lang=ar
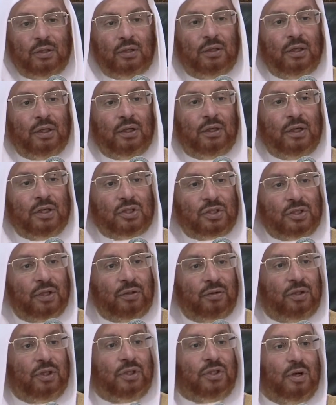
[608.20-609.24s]

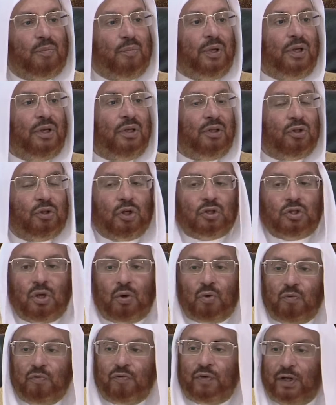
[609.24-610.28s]
نستنتج من
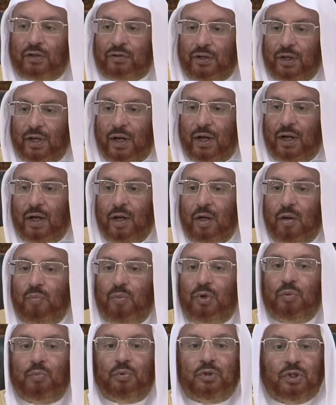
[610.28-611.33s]
تصرفاتها
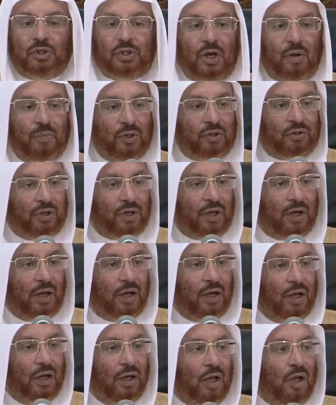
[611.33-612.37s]
من ابتسامتها
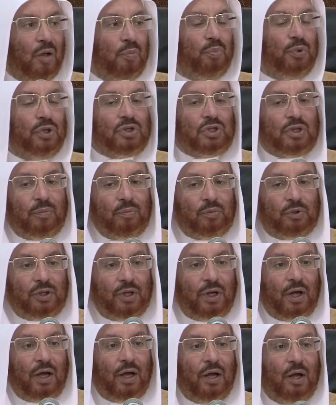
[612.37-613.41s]
من
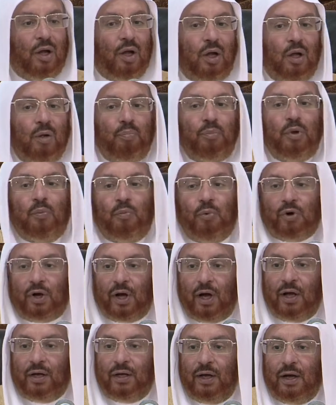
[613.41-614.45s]
صمتها من
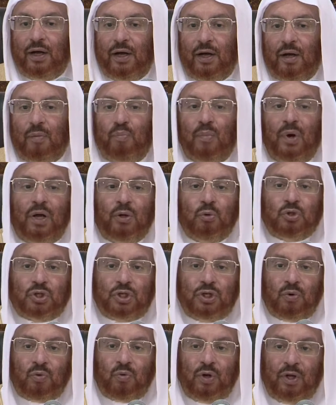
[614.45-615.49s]
بكائها ما
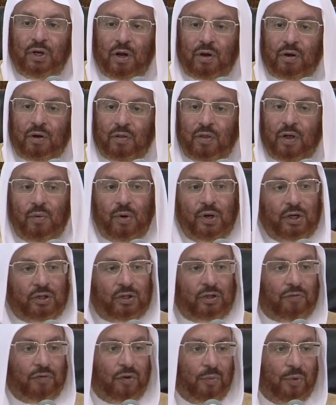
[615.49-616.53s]
يشير الى الرضا
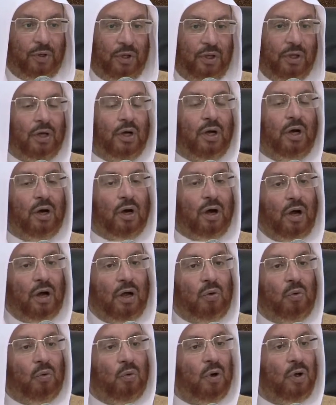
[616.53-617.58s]
ونكتفي به
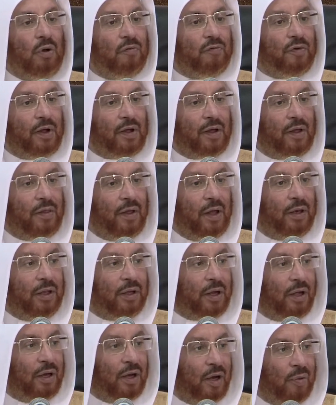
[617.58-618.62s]
قالوا
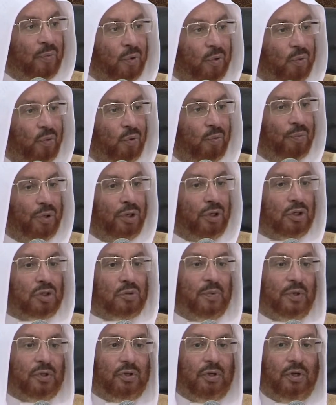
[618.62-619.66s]
فكذلك الامر
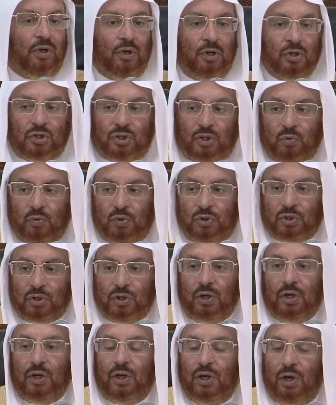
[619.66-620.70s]
بالنسبه للزوج
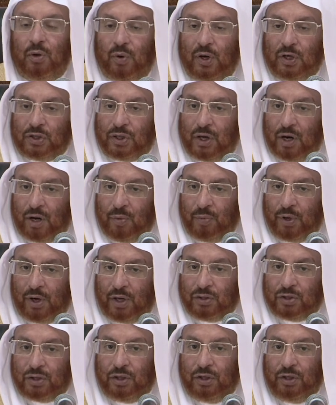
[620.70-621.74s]
لو اشار
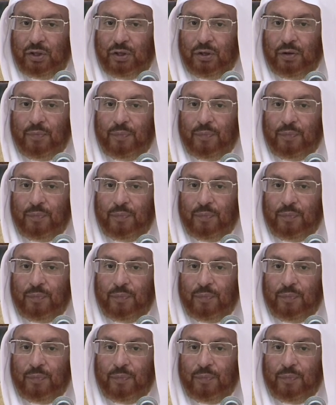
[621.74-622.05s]
براسه